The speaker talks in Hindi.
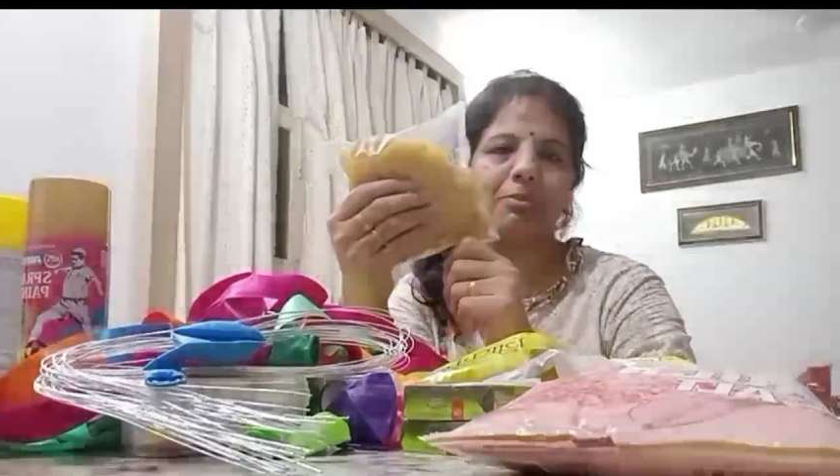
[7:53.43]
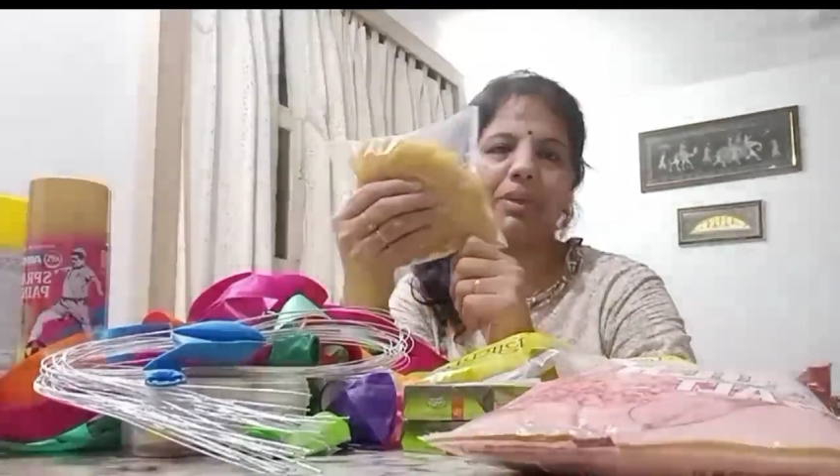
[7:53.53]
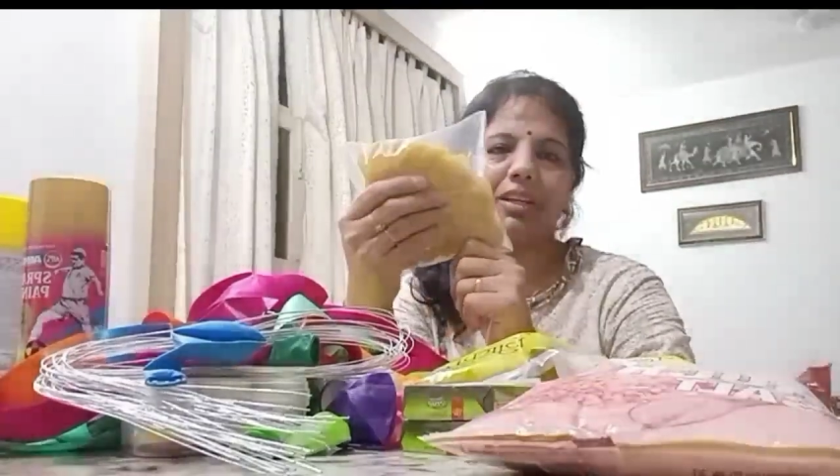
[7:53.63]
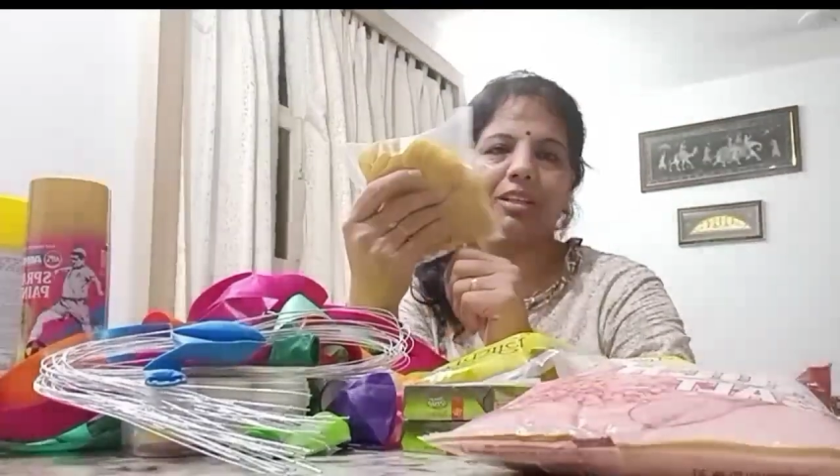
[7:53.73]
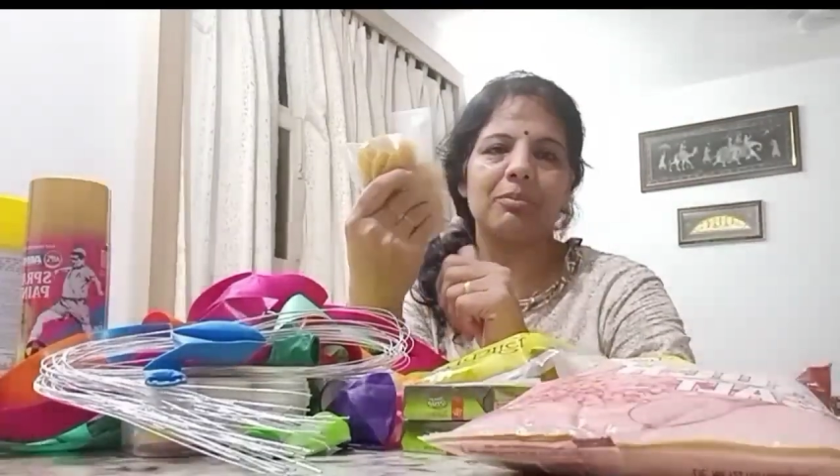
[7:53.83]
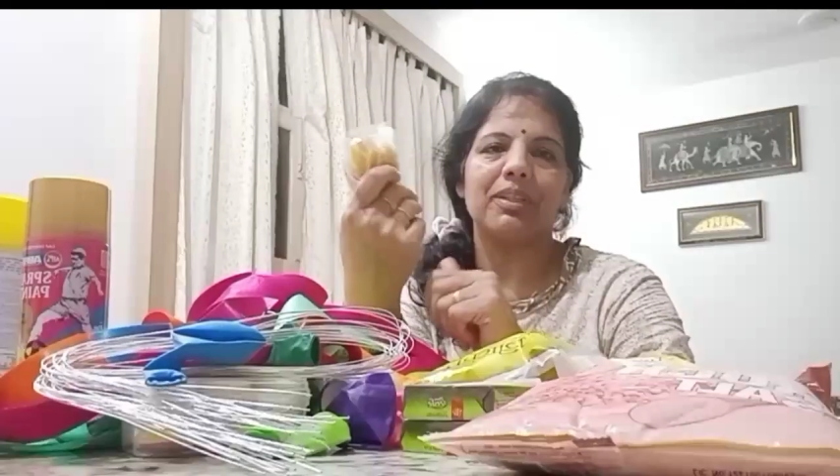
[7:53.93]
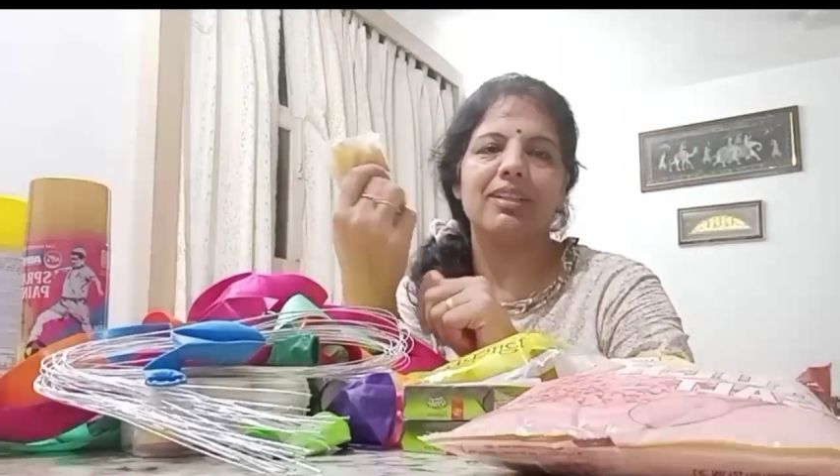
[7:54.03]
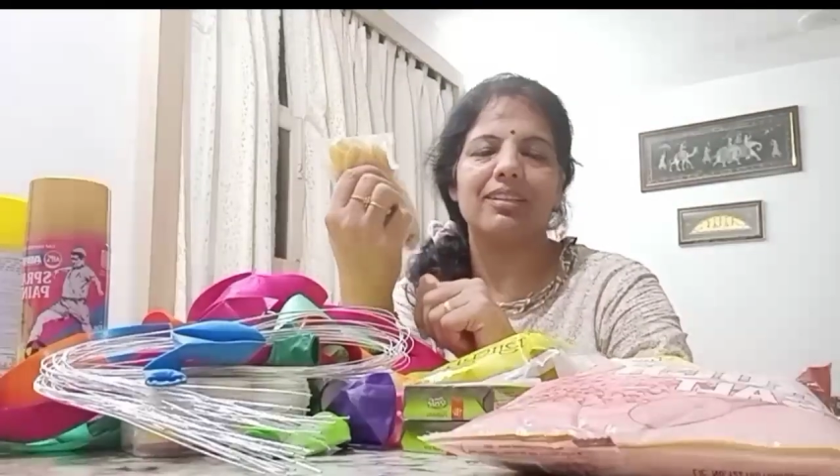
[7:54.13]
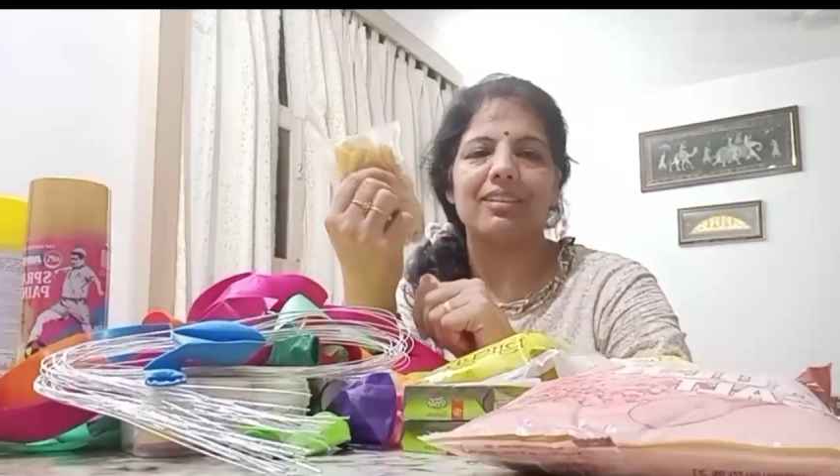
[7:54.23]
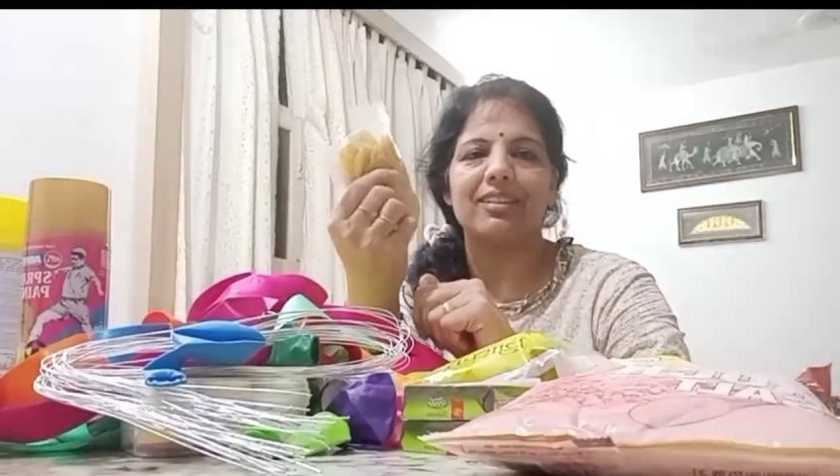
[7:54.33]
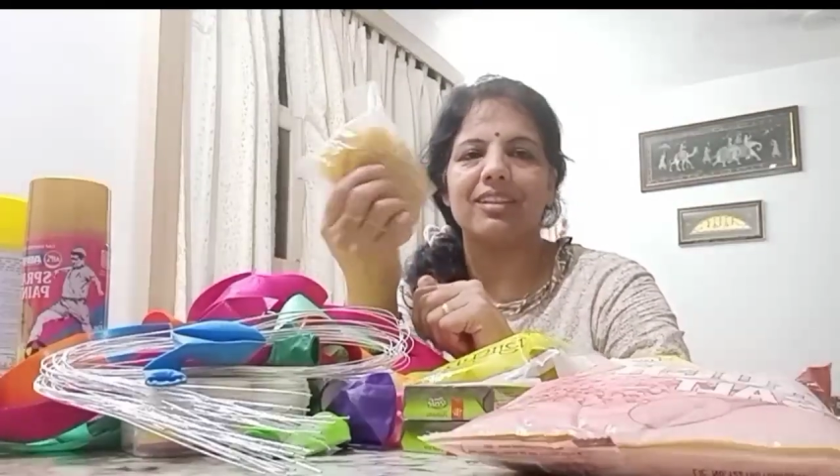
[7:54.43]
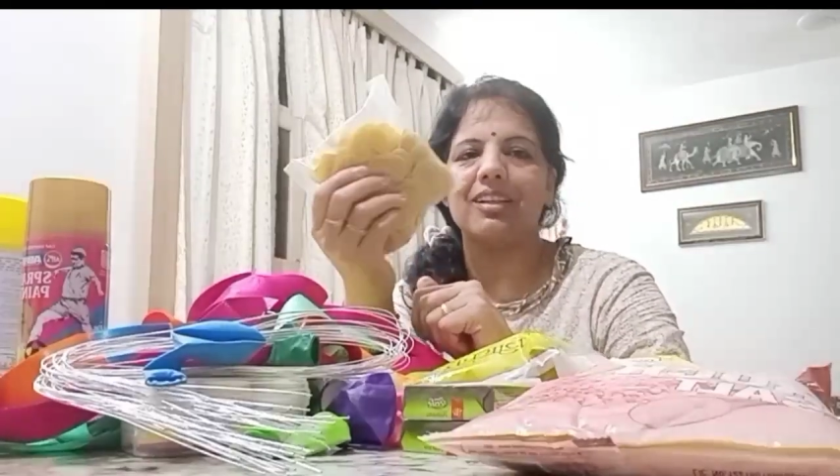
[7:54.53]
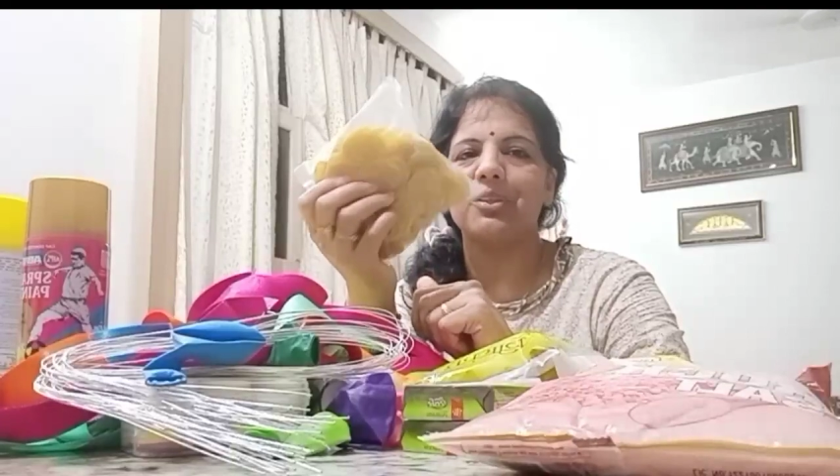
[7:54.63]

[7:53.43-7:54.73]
पैकेट मैंने ख़रीदा है